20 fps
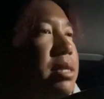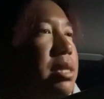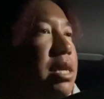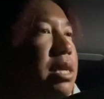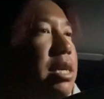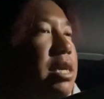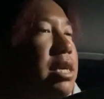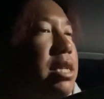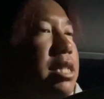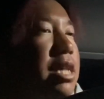
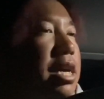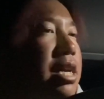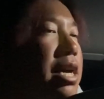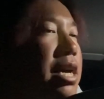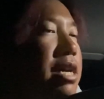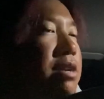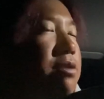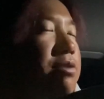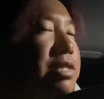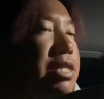で、
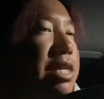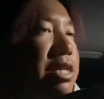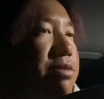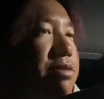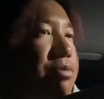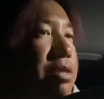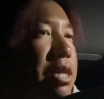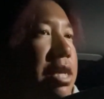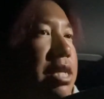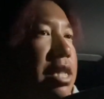タライロンさん
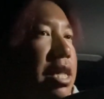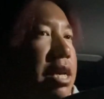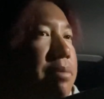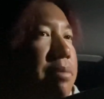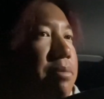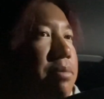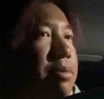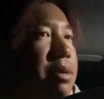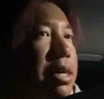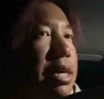と2人
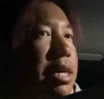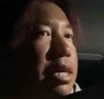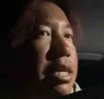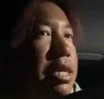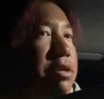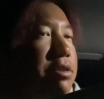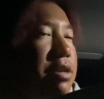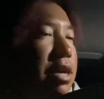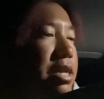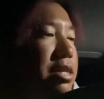で、えー、
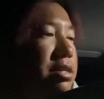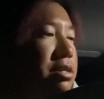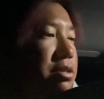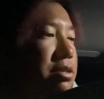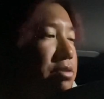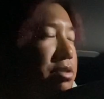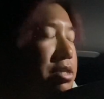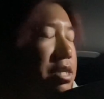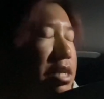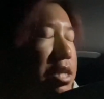昼から
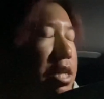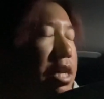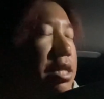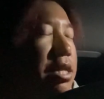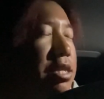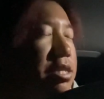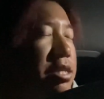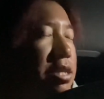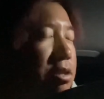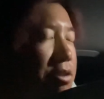釣りをしていた
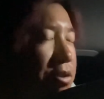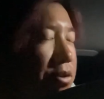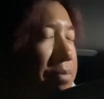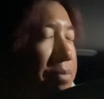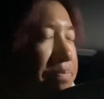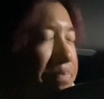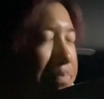んですけど、